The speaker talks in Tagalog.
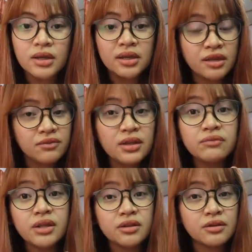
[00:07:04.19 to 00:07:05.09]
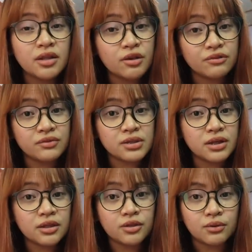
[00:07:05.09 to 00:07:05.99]
Even if literally or
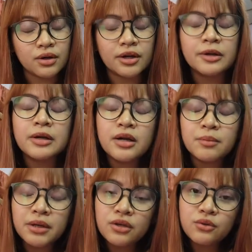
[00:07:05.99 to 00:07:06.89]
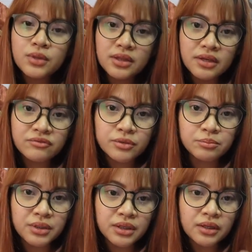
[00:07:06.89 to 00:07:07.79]
physically you are, but you will never
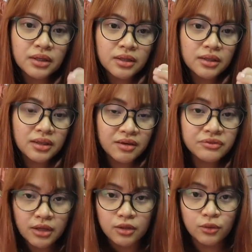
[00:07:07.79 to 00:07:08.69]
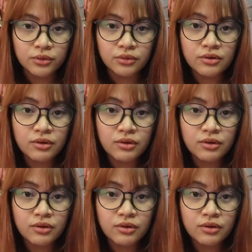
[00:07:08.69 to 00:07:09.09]
be left alone,